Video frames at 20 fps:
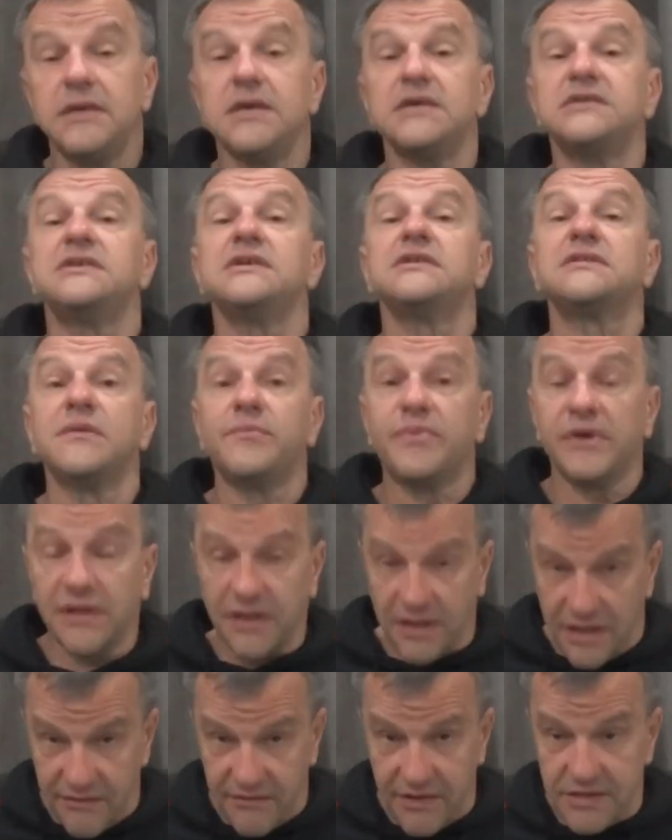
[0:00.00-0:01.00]
если это
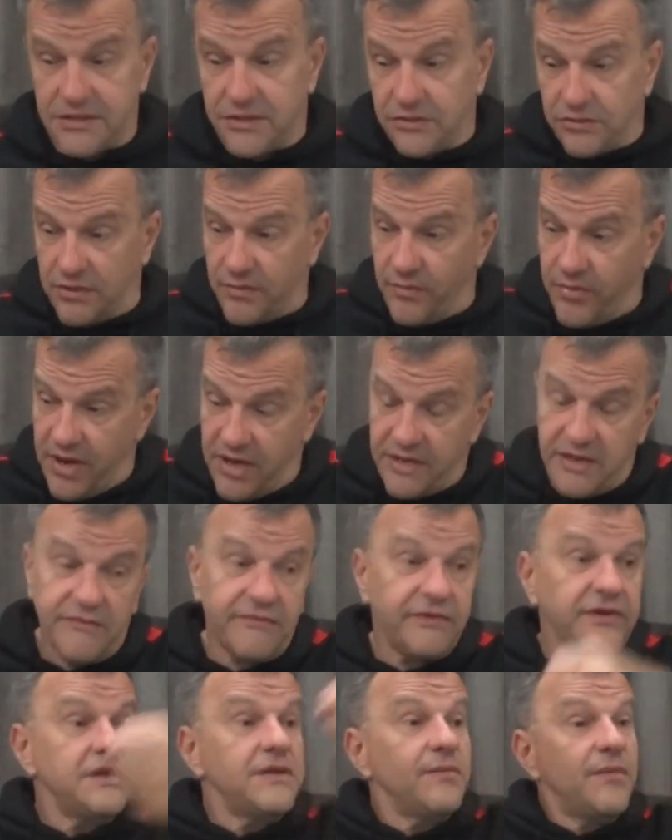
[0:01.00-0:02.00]
было на водяной бане,
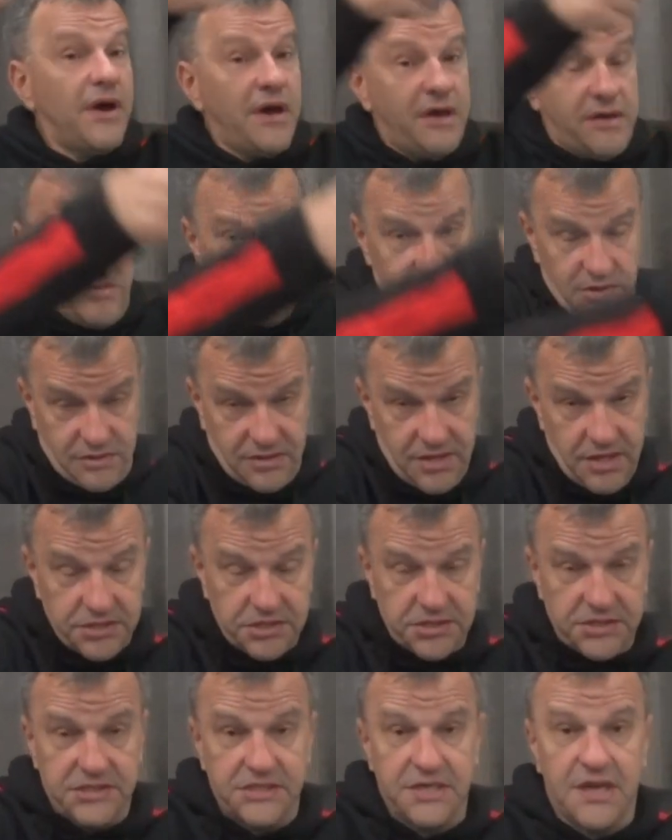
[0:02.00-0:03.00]
вынимаем ее так
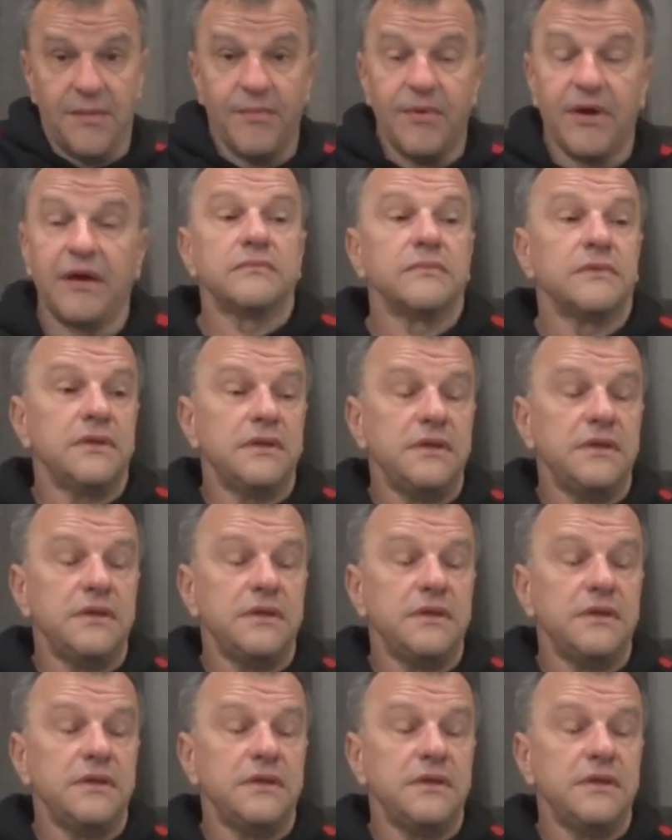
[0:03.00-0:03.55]
же само.